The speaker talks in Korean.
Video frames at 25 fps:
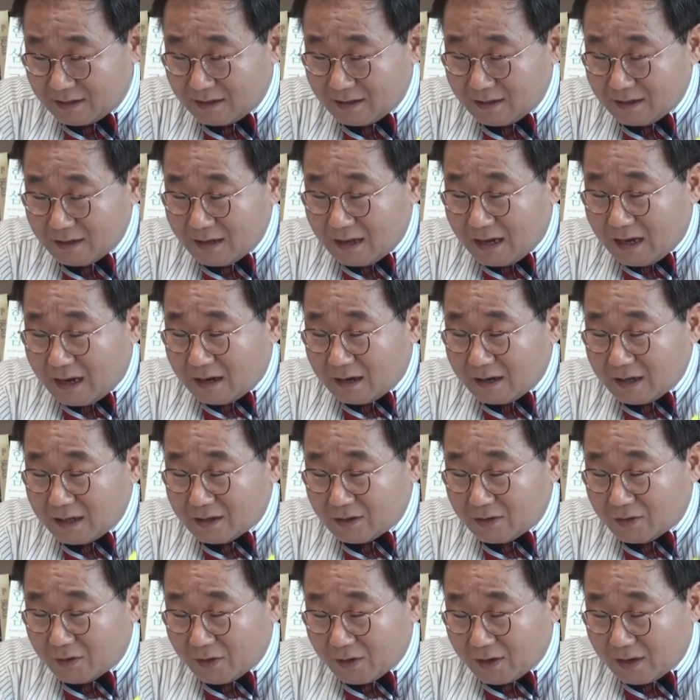아.
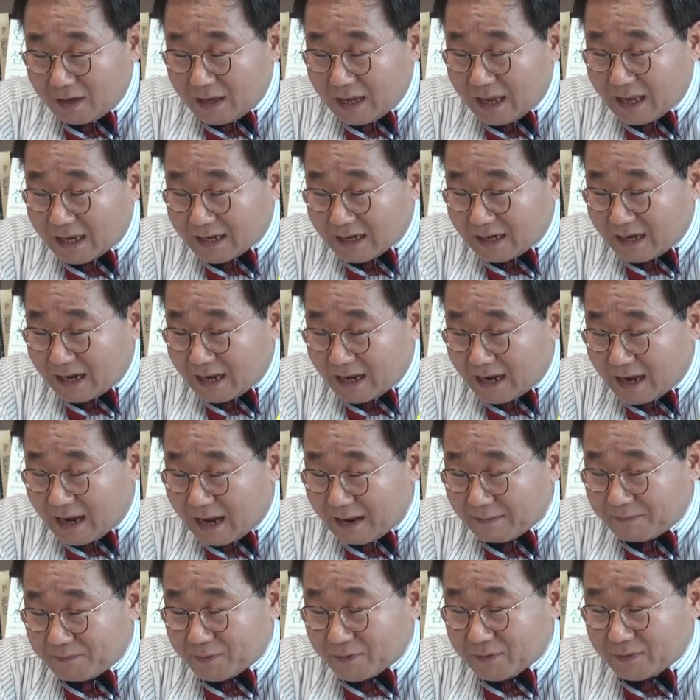이걸 해결해야
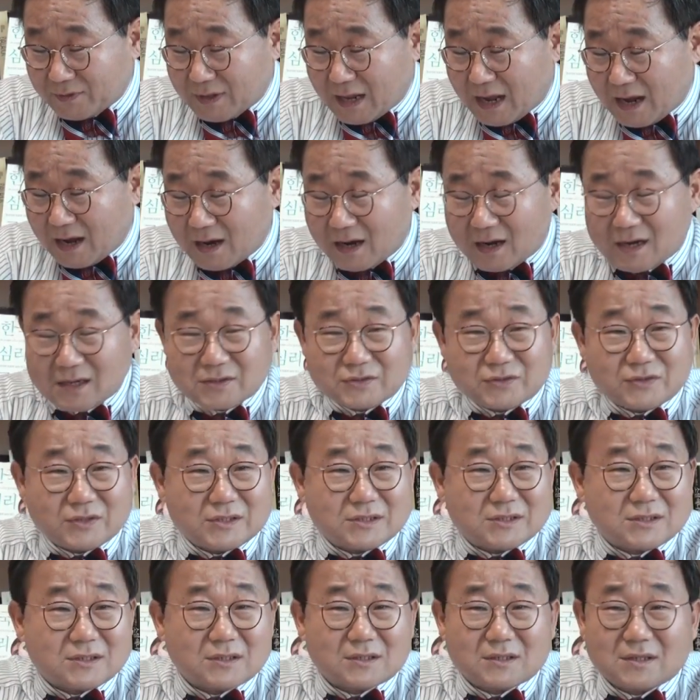앞으로 나아갈 수
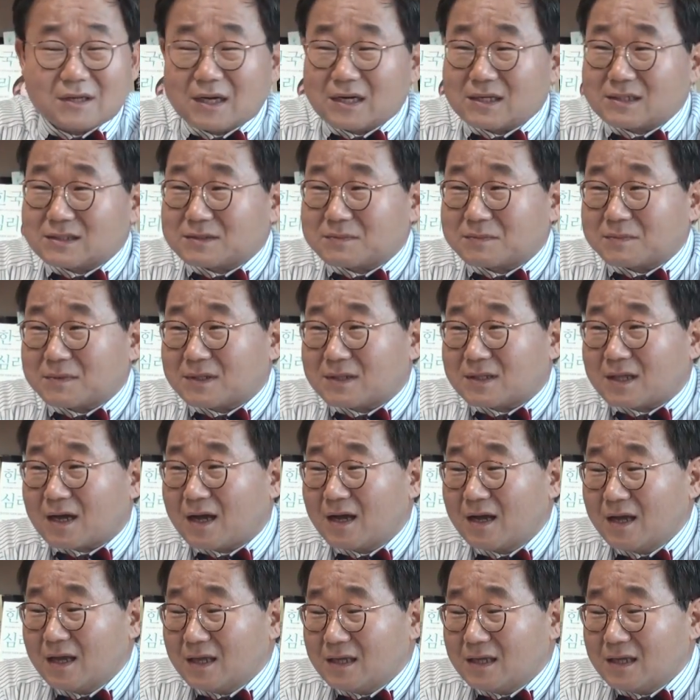있을 것 같습니다.